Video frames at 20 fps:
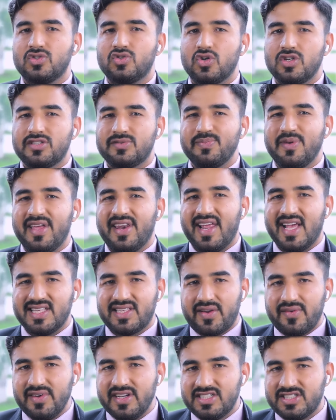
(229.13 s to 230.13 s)
जो इसमें
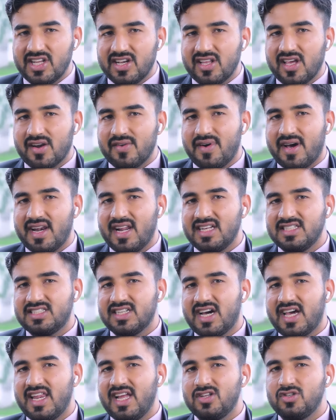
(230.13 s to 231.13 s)
रेजर्वेशन करवाना
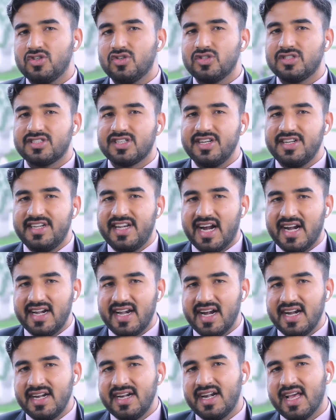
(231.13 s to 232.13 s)
चाह रहे हैं जो इसकी
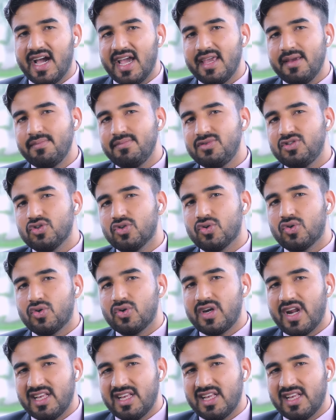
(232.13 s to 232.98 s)
डेड एंड टाइम जो